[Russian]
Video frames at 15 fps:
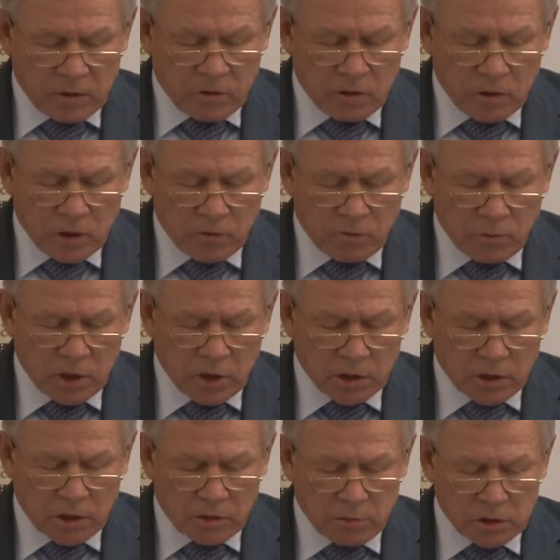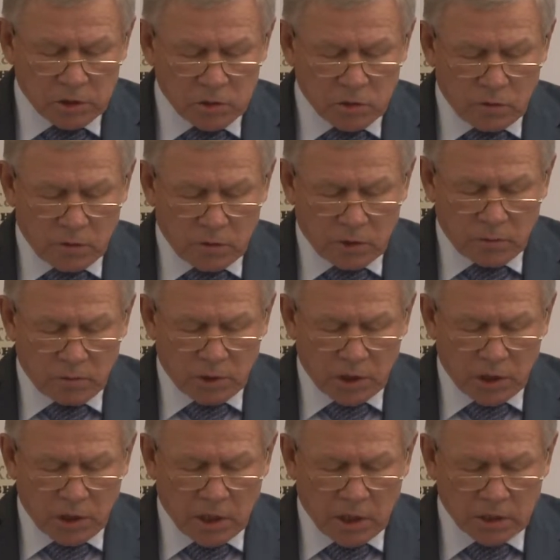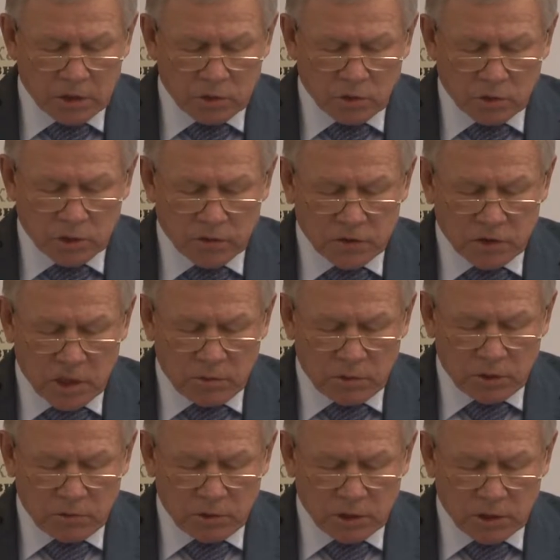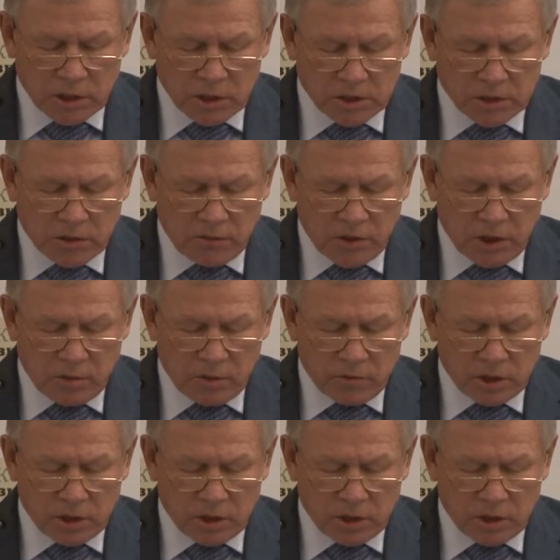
Э, вполне обоснованно полагаю, что уже в самое ближайшее время в